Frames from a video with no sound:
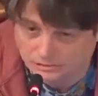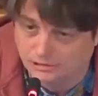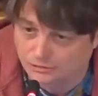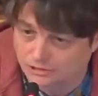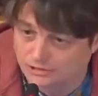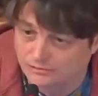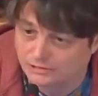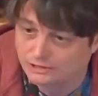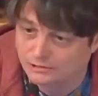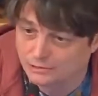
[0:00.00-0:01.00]
скажем так,
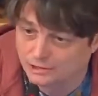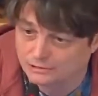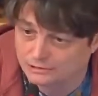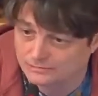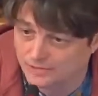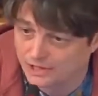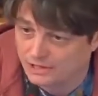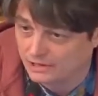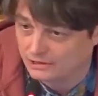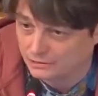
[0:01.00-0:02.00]
цифровых людей.
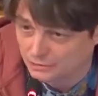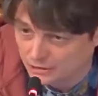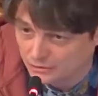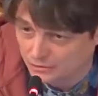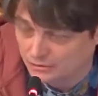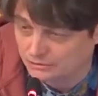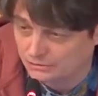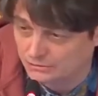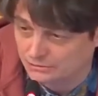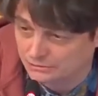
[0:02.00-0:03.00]
Что такое
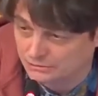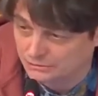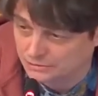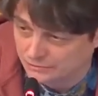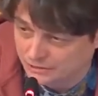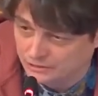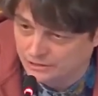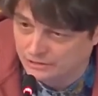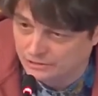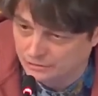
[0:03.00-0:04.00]
э,
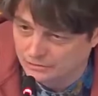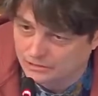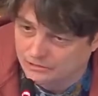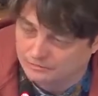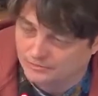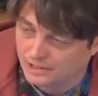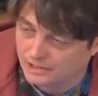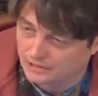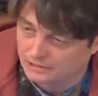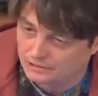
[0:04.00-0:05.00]
цифровая экономика?
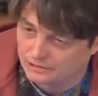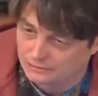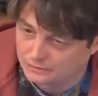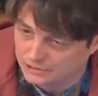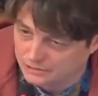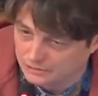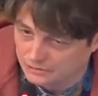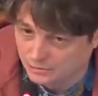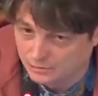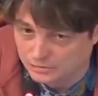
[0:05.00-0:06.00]
Это
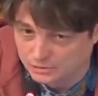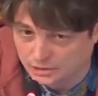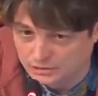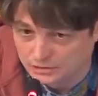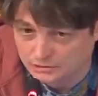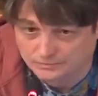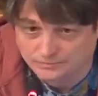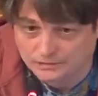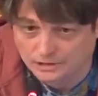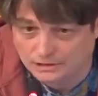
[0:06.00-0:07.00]
медицина плюс математика,
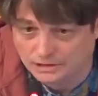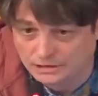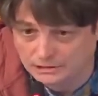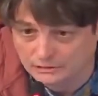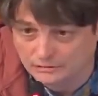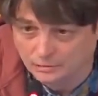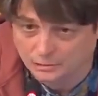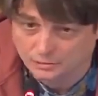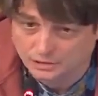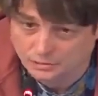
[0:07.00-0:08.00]
сельское хозяйство
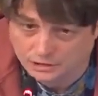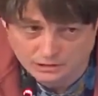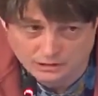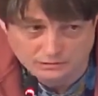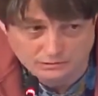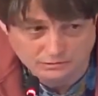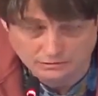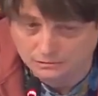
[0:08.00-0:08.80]
плюс математика,